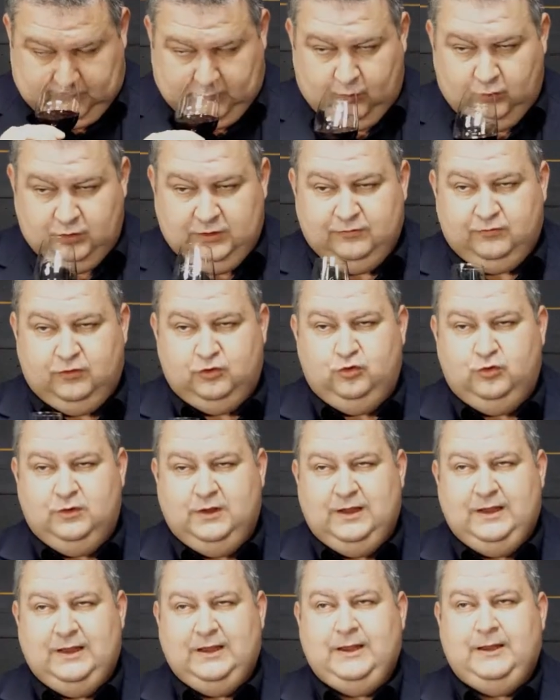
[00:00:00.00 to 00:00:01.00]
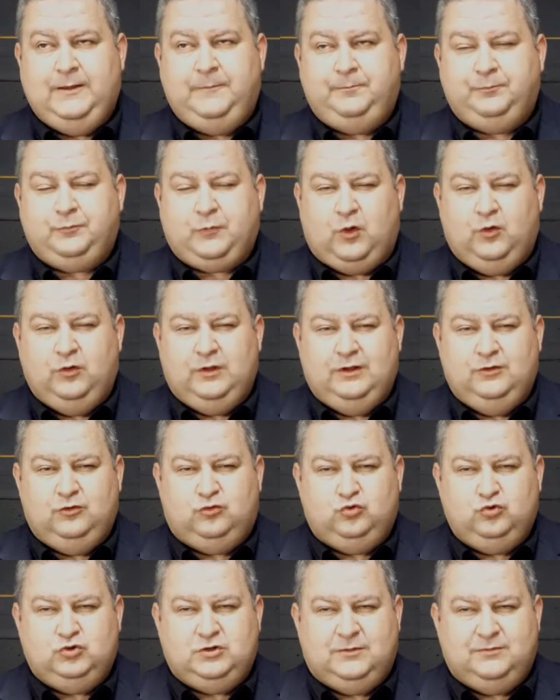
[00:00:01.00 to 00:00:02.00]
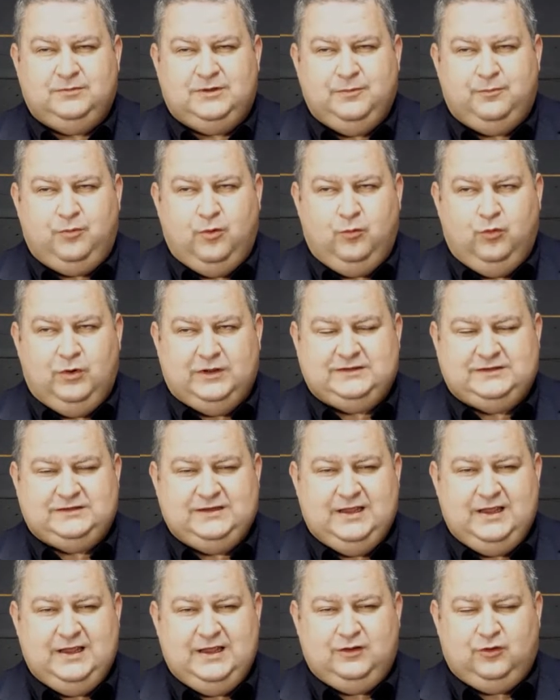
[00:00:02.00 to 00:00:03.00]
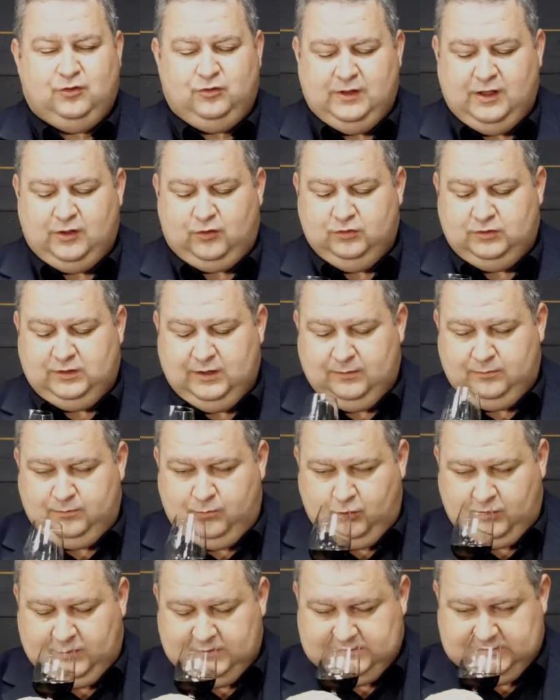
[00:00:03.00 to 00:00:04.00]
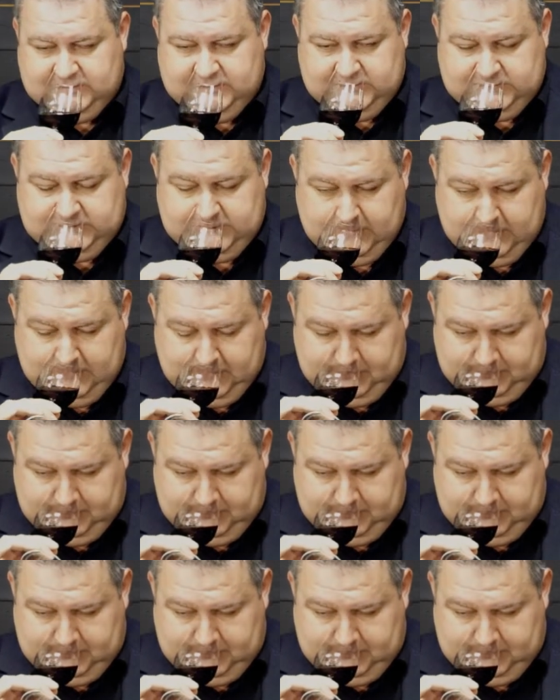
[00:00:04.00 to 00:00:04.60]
Au niveau du nez, on a une touche un petit peu bois de cèdre, on a un côté un peu cassis.